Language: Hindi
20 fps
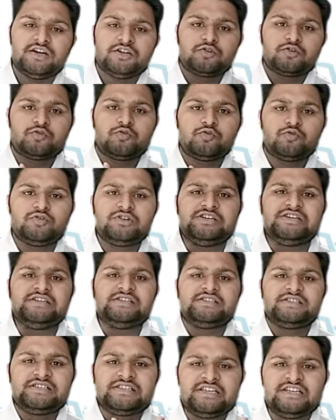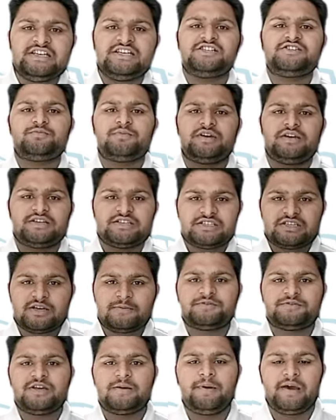तो उरी सीरीज में
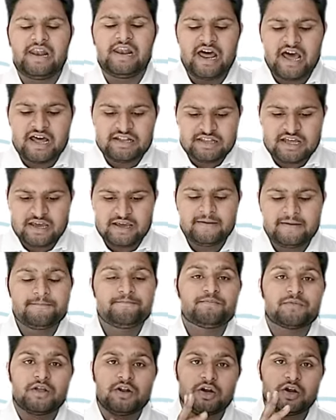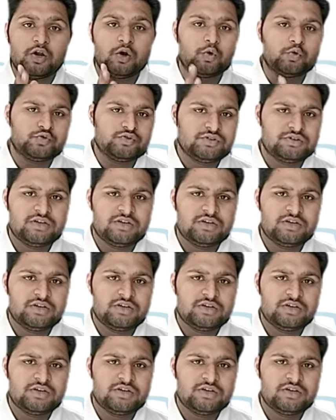सबसे पहला आता है नोज़